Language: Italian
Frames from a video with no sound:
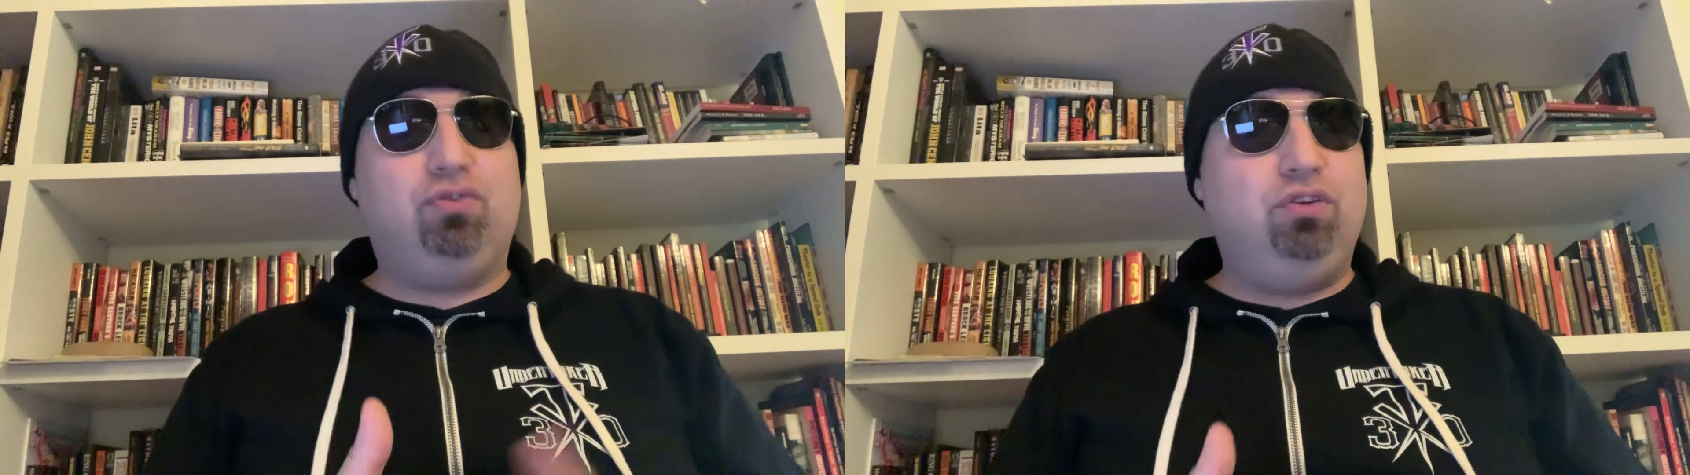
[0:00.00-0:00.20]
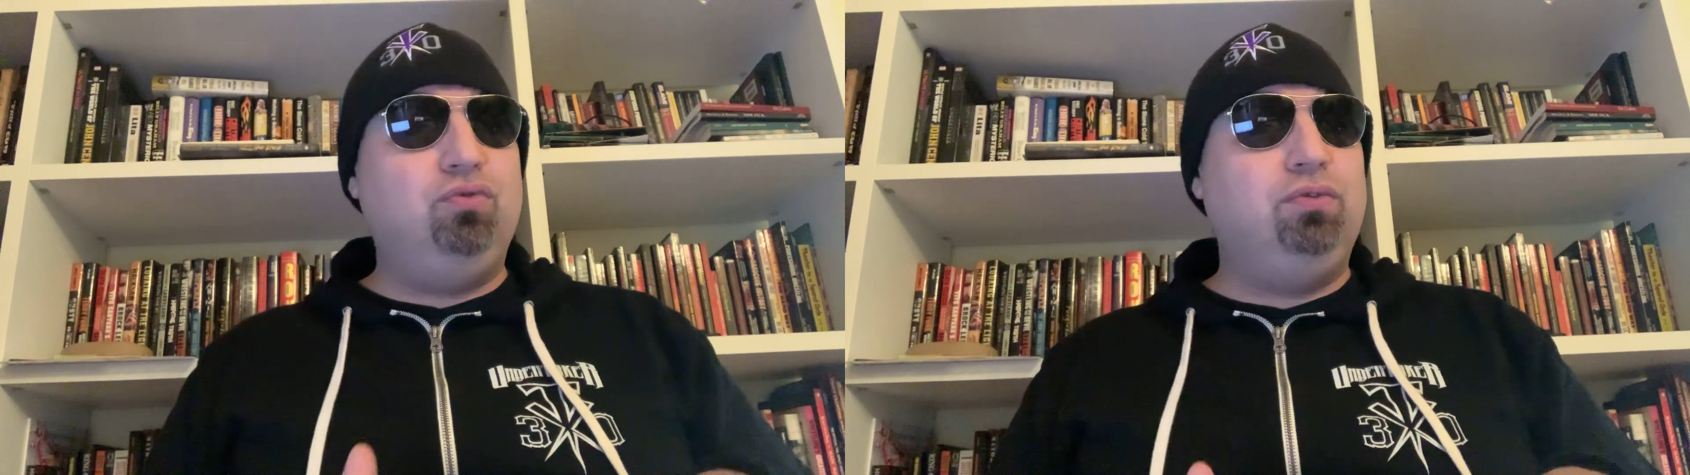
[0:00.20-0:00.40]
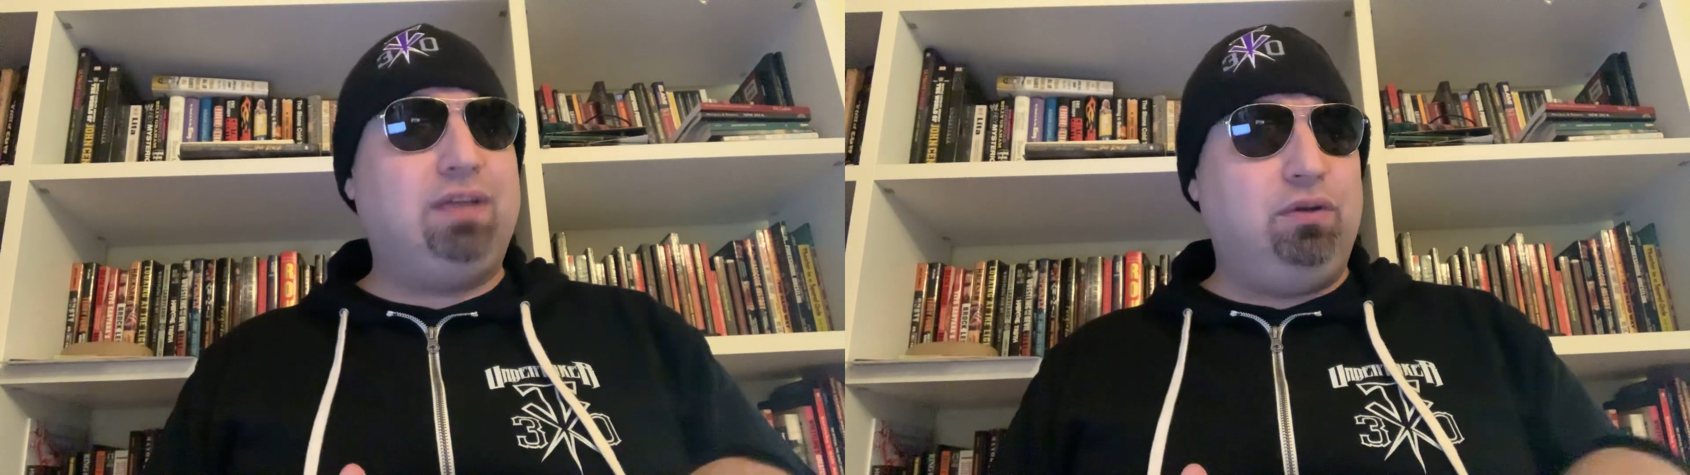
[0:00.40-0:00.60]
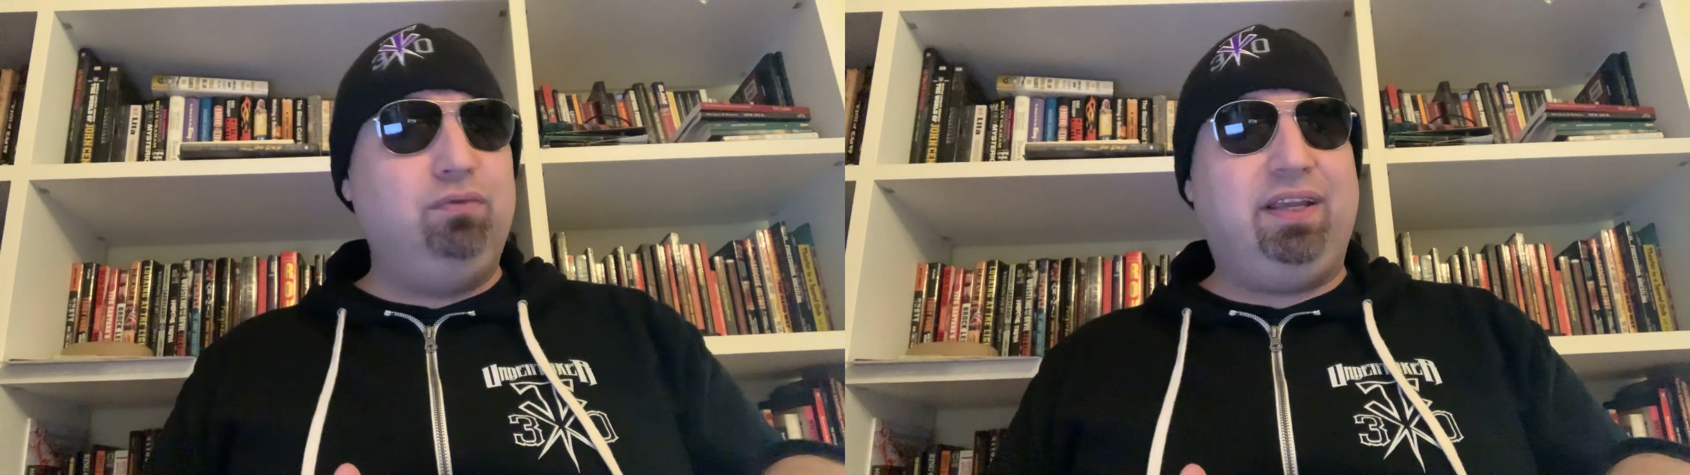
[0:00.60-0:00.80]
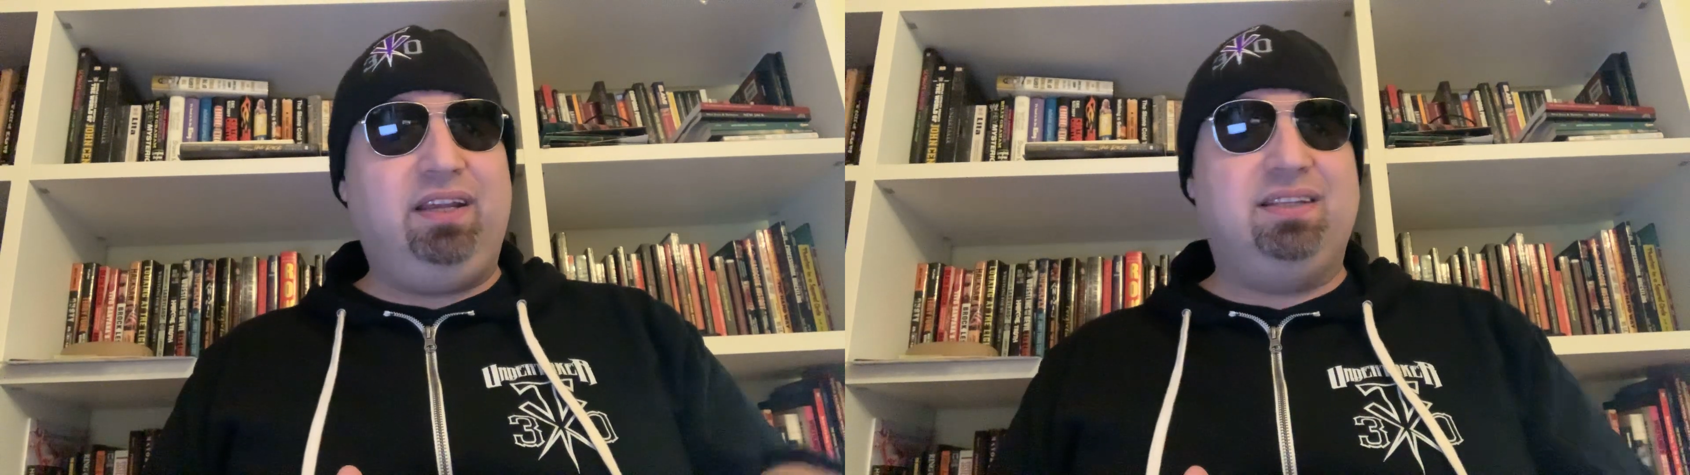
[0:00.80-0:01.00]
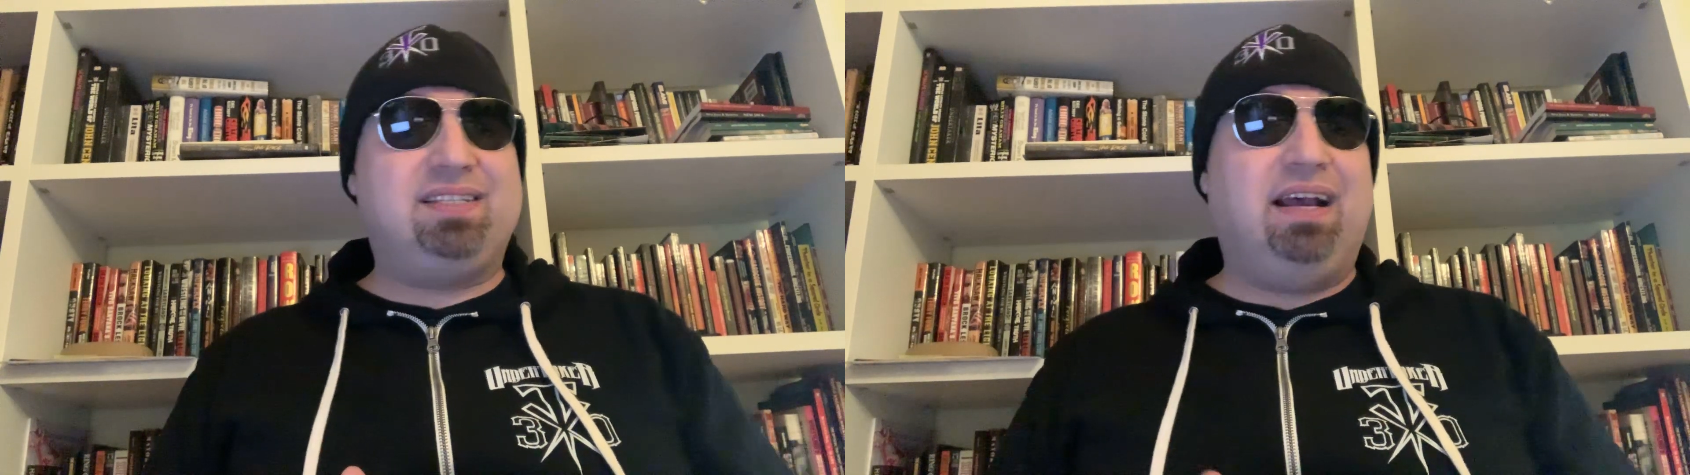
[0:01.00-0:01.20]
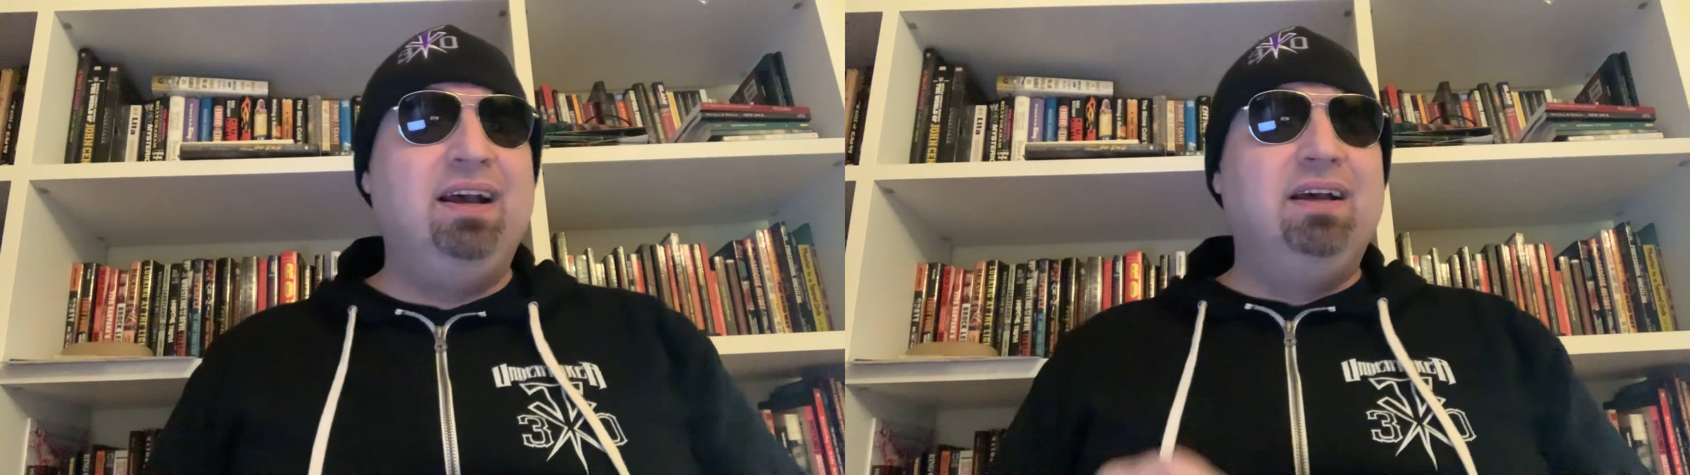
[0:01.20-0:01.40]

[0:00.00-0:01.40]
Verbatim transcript: di tutta l'utenza